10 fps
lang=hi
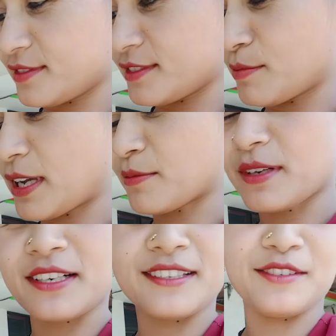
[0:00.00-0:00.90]
बैग
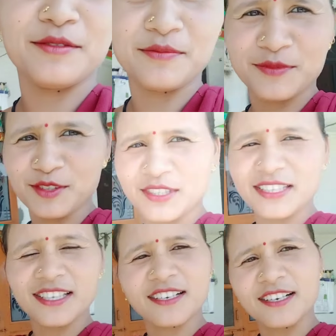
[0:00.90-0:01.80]
पकड़ती हूँ तो
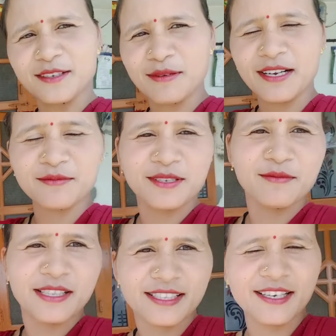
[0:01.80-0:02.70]
चलते हैं खटीमा आपसे
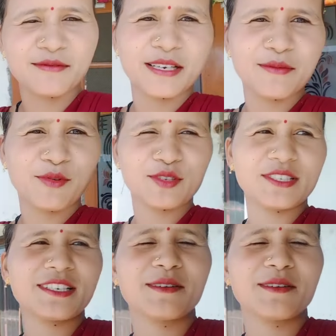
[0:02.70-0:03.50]
मिलते हैं वहीं पहुँचने के